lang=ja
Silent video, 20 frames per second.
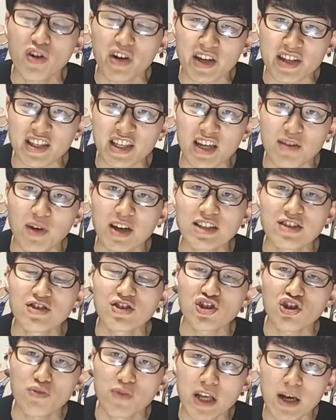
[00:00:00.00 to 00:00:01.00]
回ですね、毎週
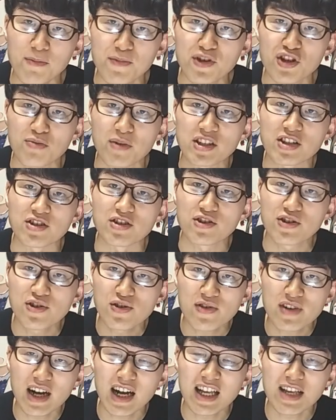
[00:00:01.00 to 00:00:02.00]
日曜日にアップしてます、
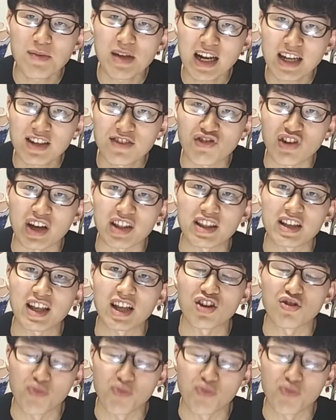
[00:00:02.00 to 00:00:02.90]
週刊アニメランキングやっていきたいと